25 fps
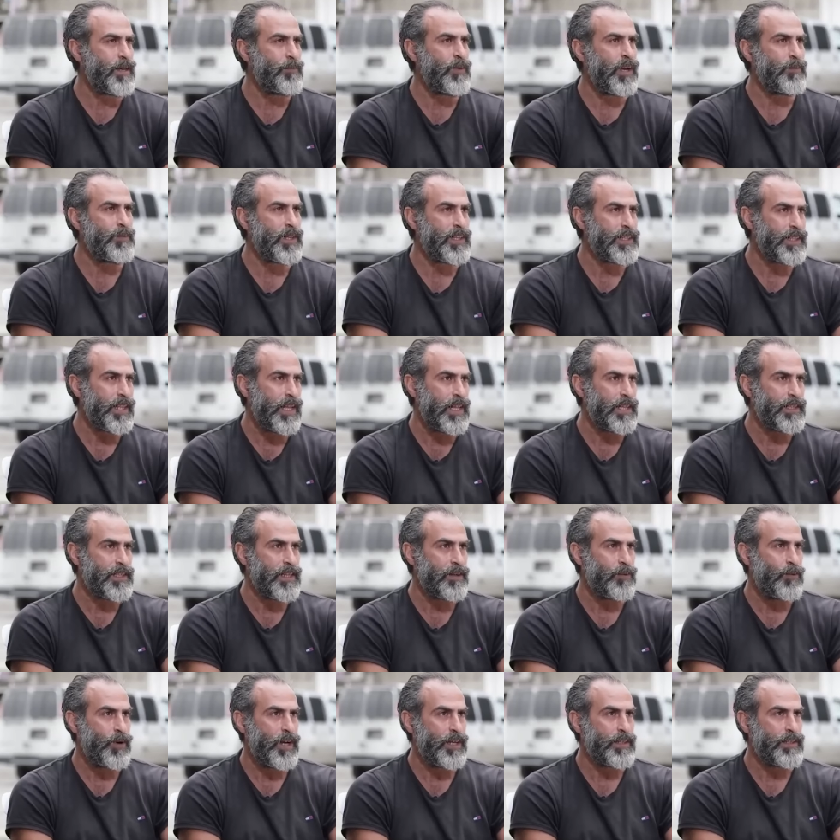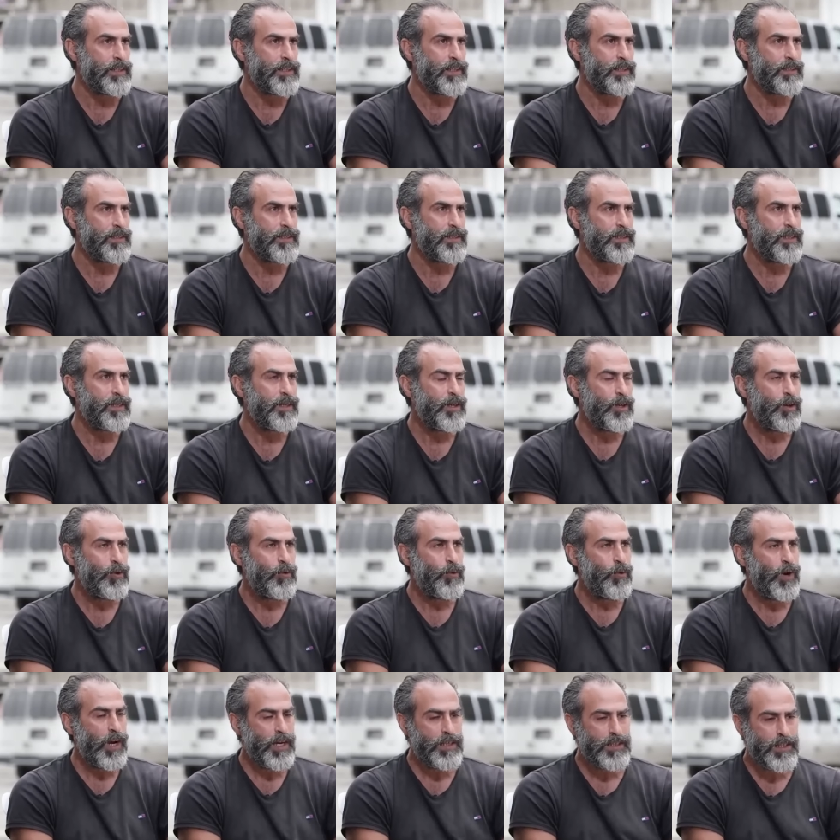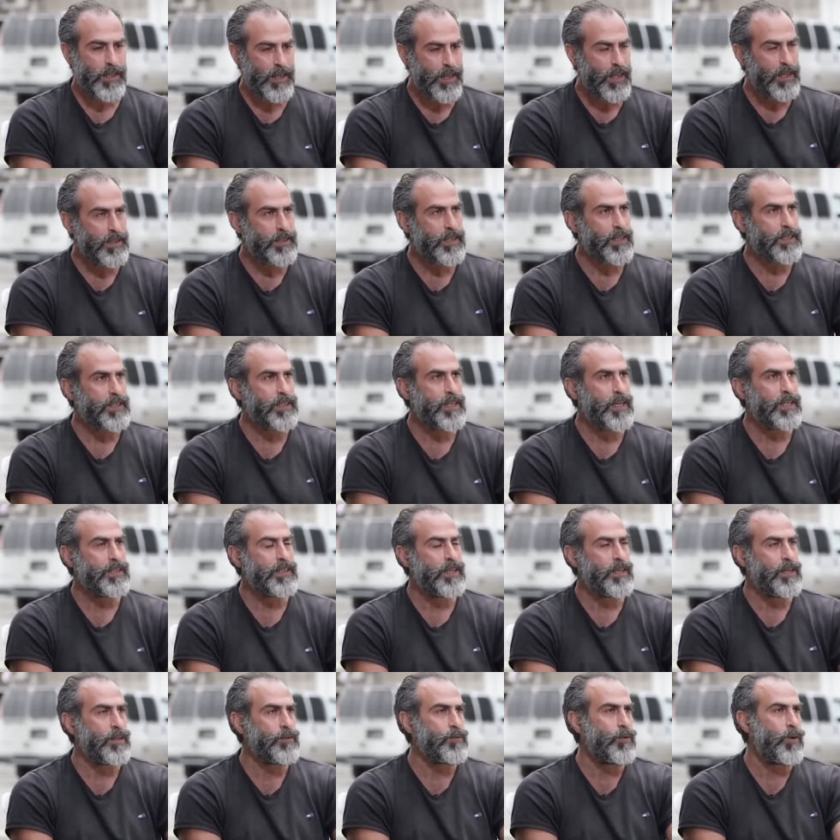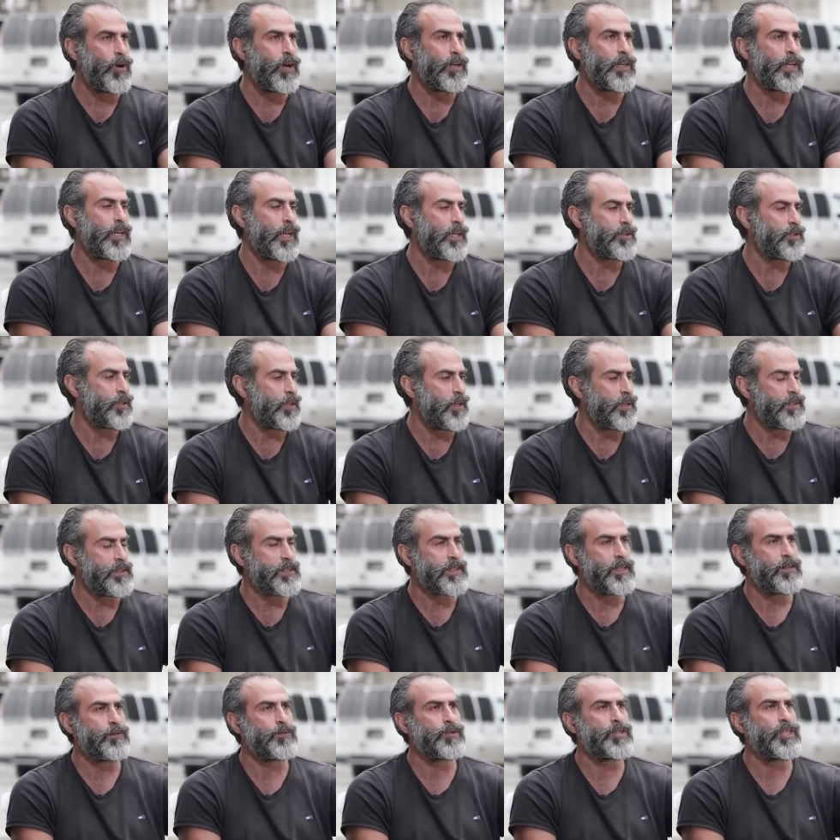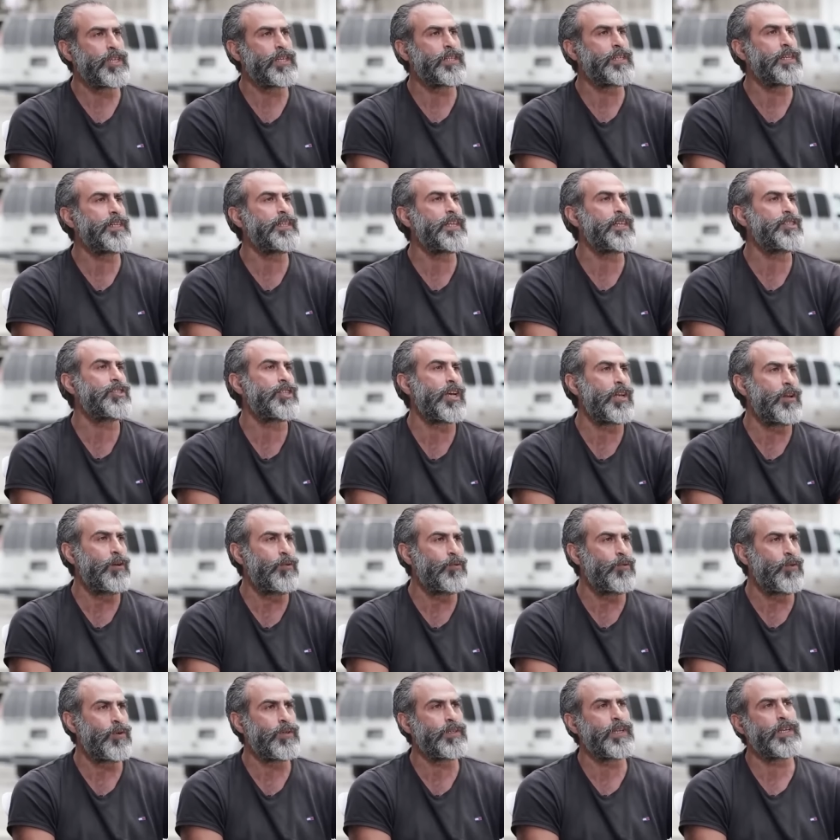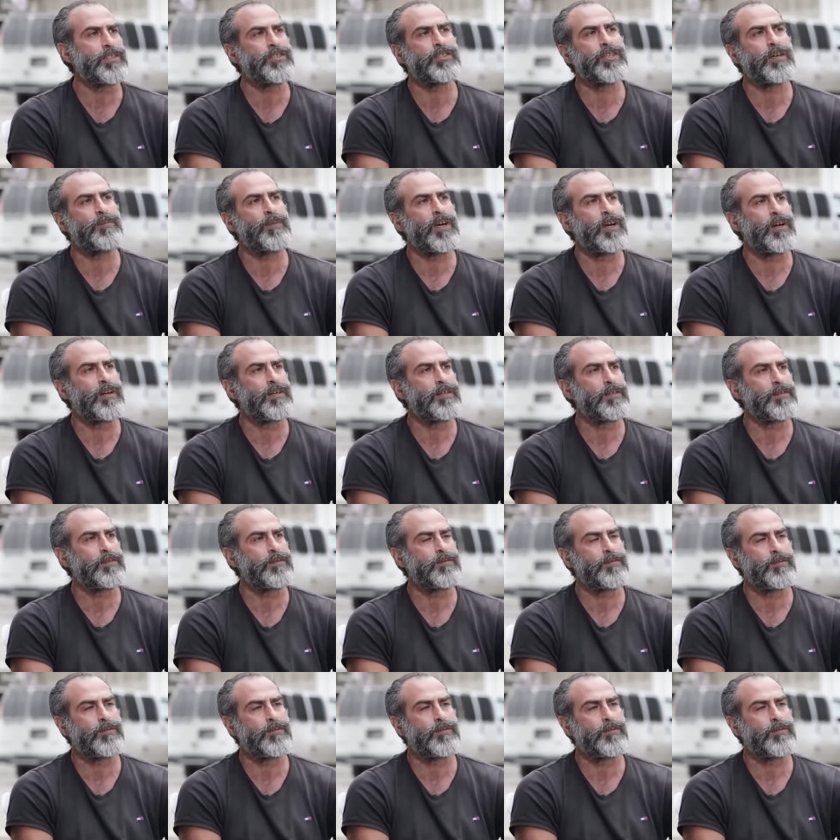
سنه ما عملت غلطه واحده وهيدي الغلطه الثانيه انه هول الاشخاص كانوا جايين هن يشلحوهم للجماعه